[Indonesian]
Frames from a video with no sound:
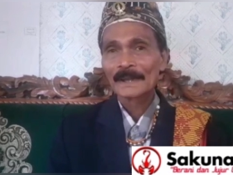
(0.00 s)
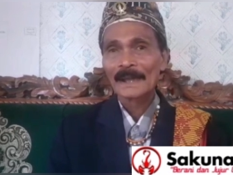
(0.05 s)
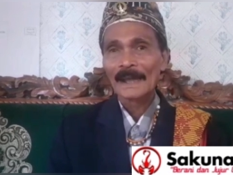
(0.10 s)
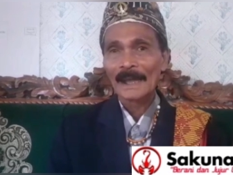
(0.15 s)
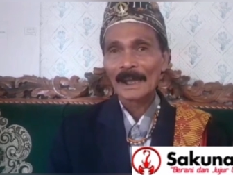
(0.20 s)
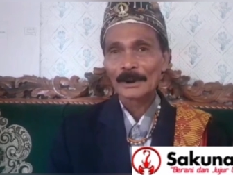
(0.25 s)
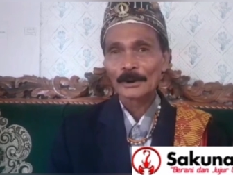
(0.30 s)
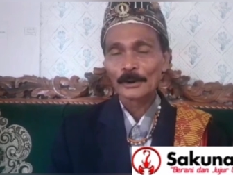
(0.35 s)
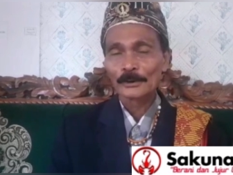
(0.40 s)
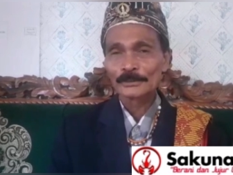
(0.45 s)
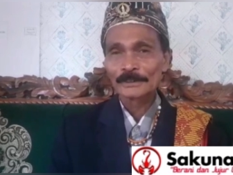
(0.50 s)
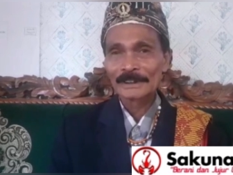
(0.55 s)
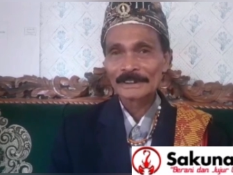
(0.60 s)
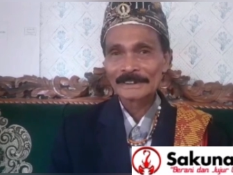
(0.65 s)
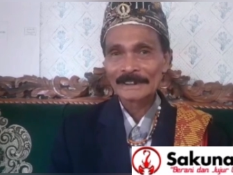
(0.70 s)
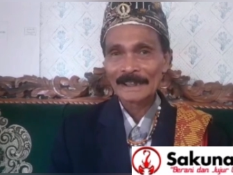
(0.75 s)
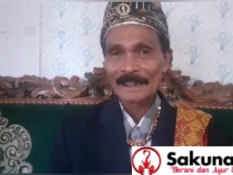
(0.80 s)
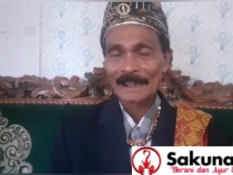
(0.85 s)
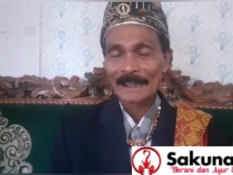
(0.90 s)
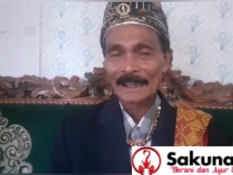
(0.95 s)
Arnold
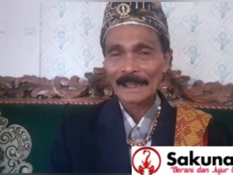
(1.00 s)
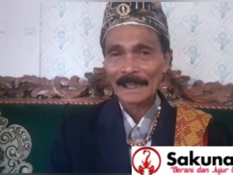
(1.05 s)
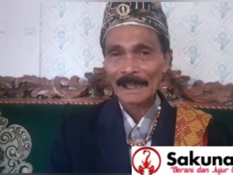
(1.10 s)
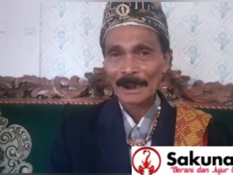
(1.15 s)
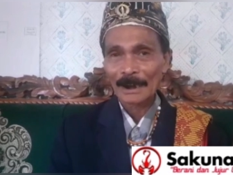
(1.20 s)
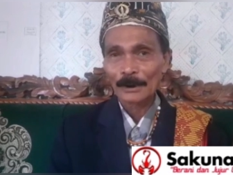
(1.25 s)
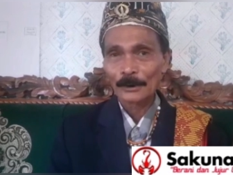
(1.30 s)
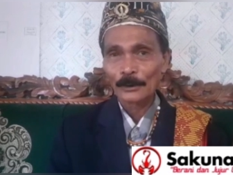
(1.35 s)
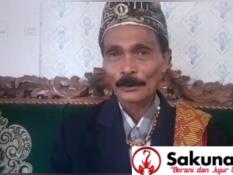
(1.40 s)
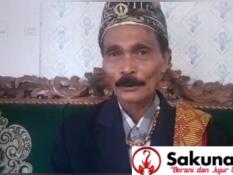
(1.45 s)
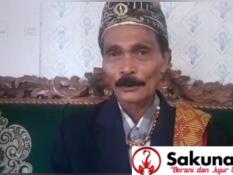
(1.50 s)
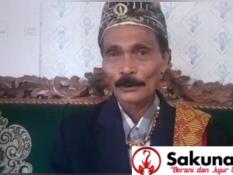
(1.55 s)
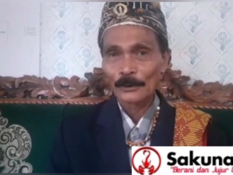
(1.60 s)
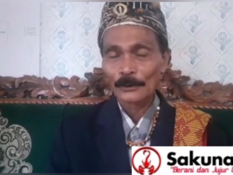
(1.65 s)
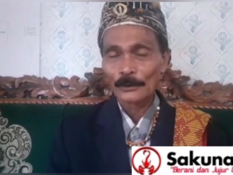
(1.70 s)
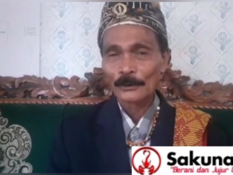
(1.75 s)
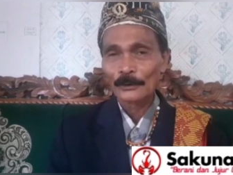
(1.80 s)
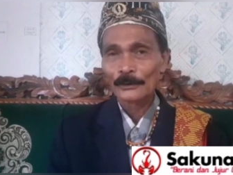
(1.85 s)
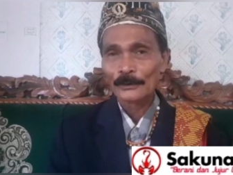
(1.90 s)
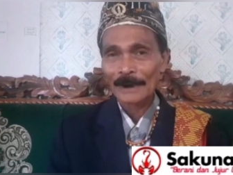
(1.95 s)
DC
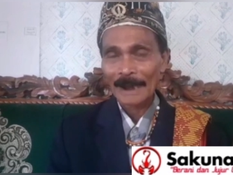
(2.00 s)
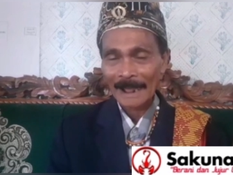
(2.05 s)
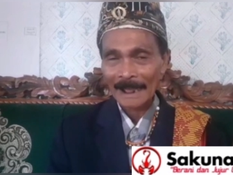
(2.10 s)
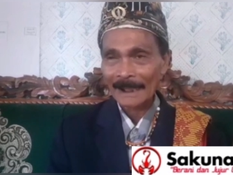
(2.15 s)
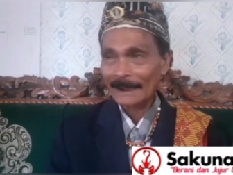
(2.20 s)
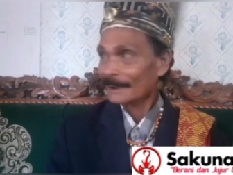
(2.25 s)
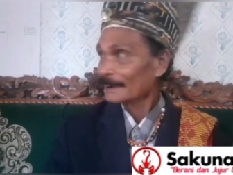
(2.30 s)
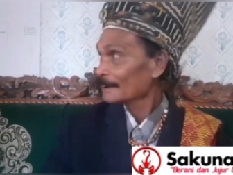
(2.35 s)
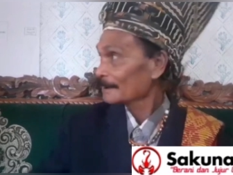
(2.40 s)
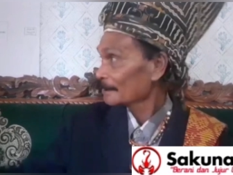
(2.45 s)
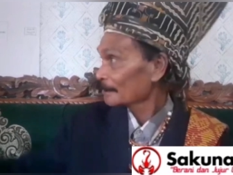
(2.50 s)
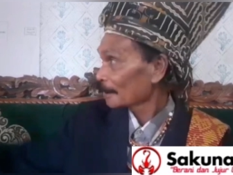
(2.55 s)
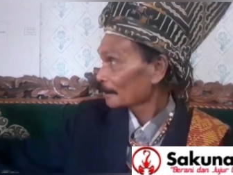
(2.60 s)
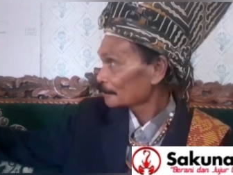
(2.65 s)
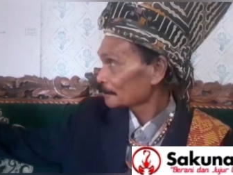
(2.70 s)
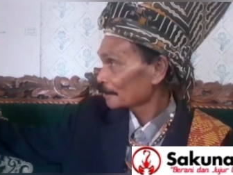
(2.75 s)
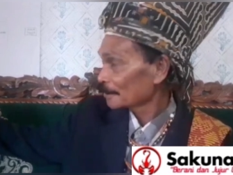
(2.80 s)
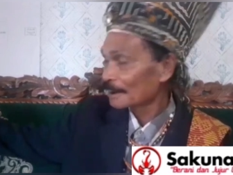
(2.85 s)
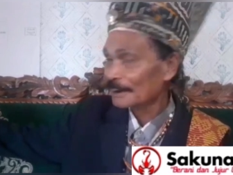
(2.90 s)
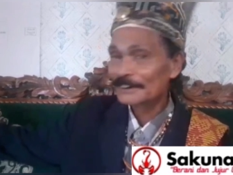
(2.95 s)
Arnold Nahak yang
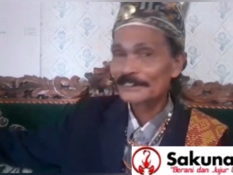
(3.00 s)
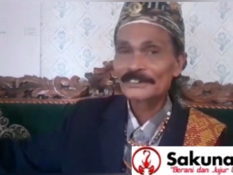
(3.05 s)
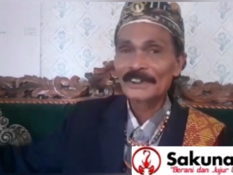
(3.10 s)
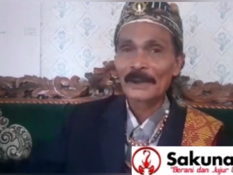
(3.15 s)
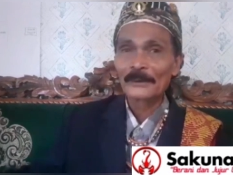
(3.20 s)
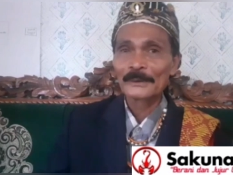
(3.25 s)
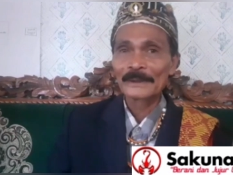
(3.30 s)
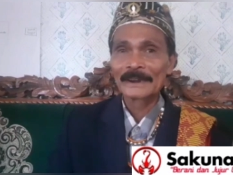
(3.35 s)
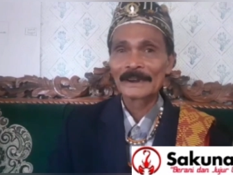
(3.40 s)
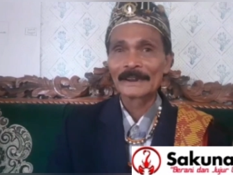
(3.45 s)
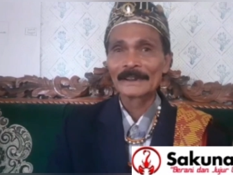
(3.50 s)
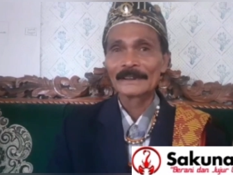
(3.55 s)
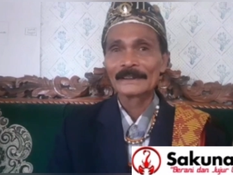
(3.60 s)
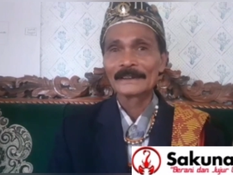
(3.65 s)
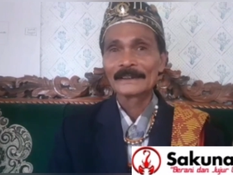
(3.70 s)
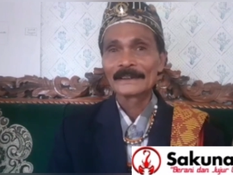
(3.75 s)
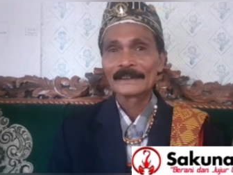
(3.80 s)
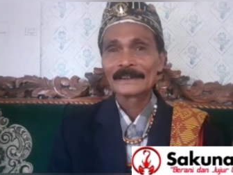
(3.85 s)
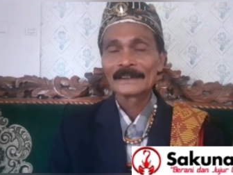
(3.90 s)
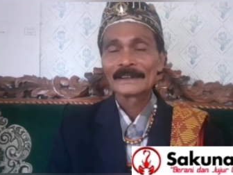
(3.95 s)
tinggal di sawah ini
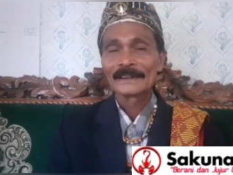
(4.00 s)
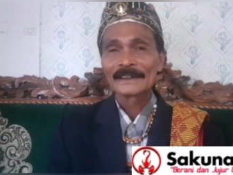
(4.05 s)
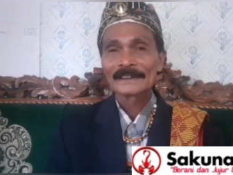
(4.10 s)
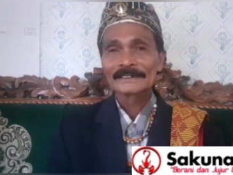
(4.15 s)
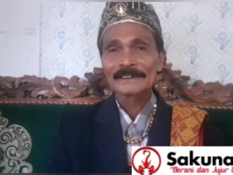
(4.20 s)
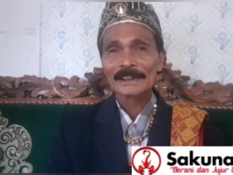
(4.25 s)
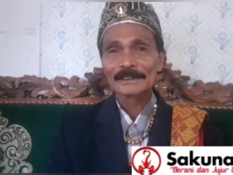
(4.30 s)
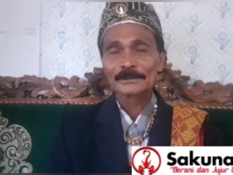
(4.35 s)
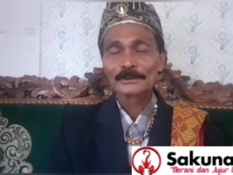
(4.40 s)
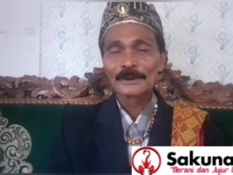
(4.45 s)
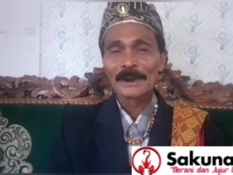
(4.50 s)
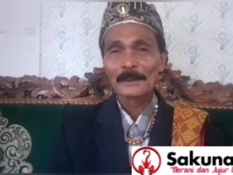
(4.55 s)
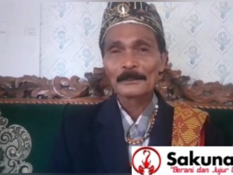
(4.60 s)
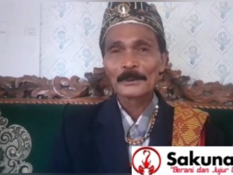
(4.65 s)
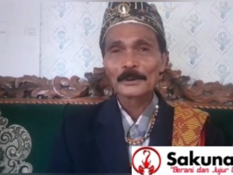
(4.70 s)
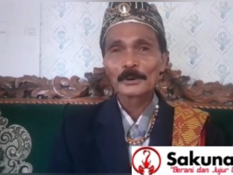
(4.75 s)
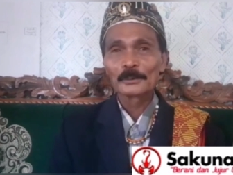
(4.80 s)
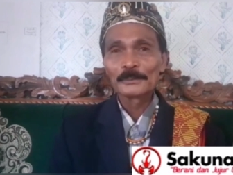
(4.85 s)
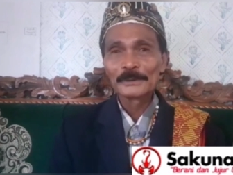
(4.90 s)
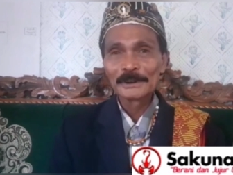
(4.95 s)
satu nama
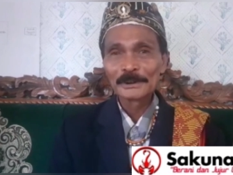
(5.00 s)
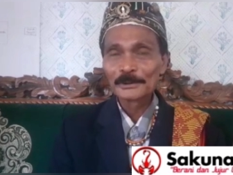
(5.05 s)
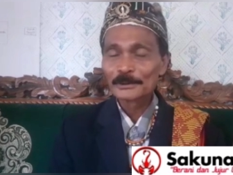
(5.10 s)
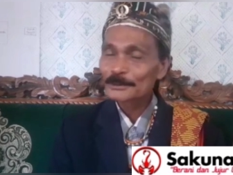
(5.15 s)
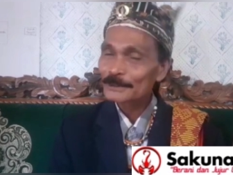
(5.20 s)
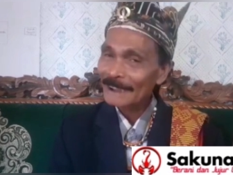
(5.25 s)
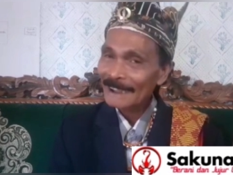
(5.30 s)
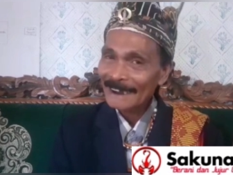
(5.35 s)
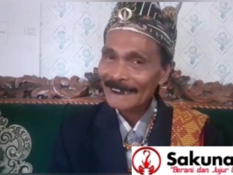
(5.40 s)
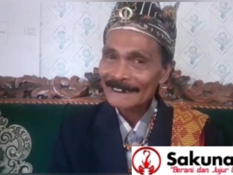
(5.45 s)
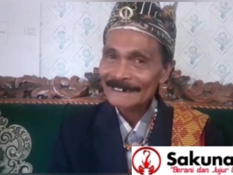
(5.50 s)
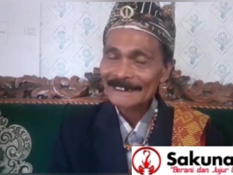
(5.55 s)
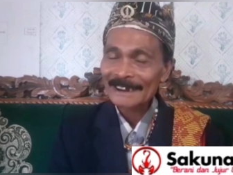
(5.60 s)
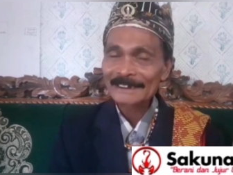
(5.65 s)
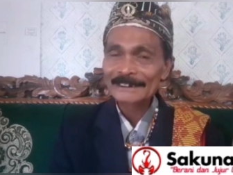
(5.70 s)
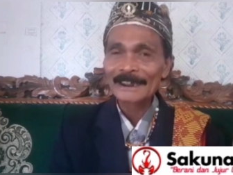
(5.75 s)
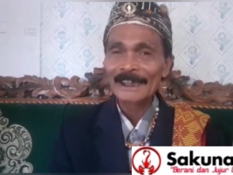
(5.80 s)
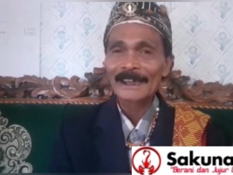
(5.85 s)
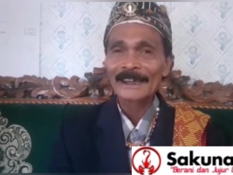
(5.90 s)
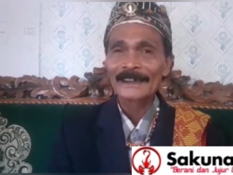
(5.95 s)
Dominikus Heran
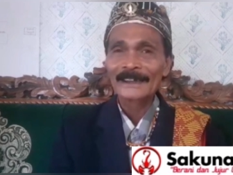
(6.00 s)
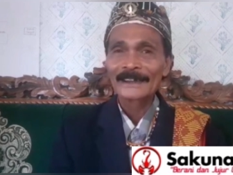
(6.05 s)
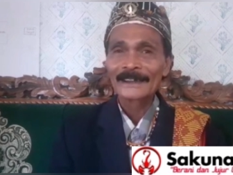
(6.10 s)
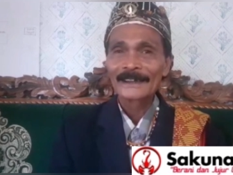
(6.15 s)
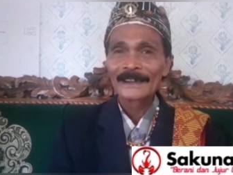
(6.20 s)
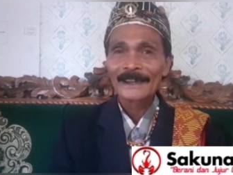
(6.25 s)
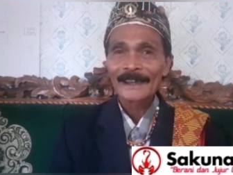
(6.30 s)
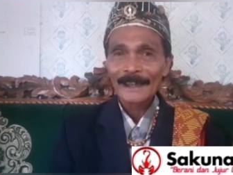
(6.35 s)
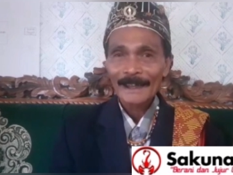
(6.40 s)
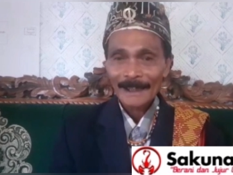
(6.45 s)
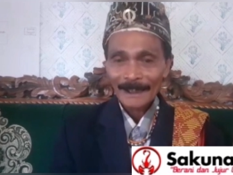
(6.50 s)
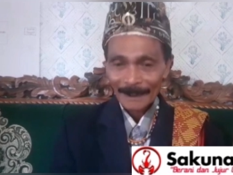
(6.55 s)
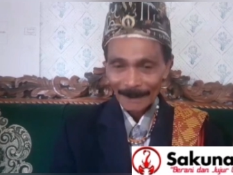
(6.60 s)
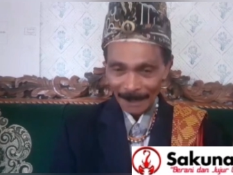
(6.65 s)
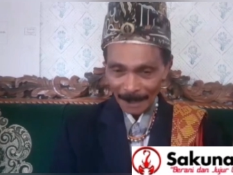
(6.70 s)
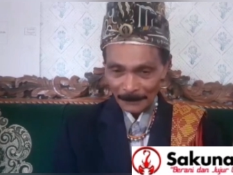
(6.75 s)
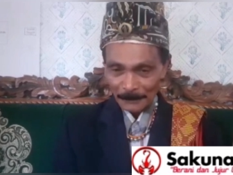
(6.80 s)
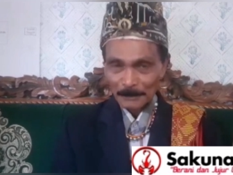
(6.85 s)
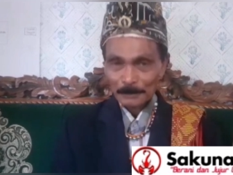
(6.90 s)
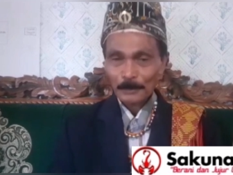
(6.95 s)
saja
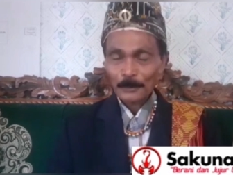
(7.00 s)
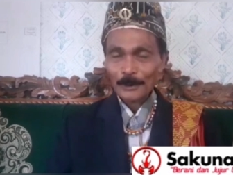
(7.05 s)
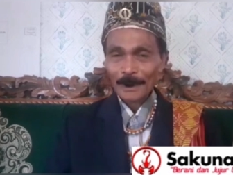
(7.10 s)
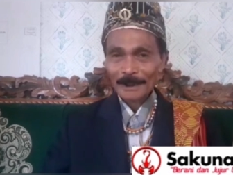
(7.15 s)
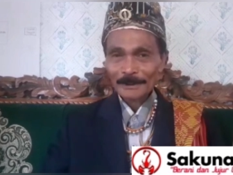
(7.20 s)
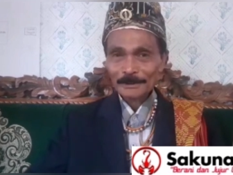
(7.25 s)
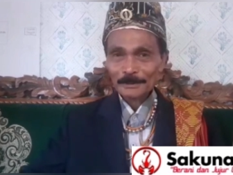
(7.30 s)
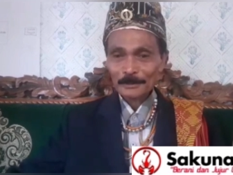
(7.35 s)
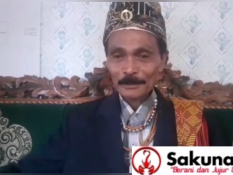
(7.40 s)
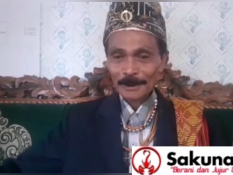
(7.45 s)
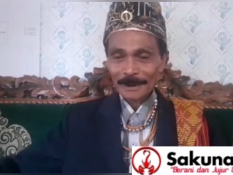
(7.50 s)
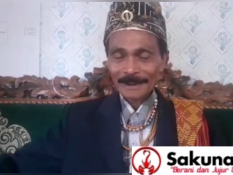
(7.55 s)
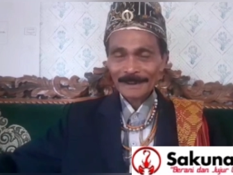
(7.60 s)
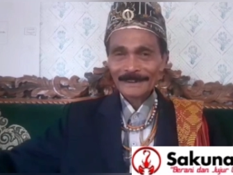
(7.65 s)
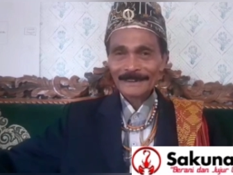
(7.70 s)
kami pun semua,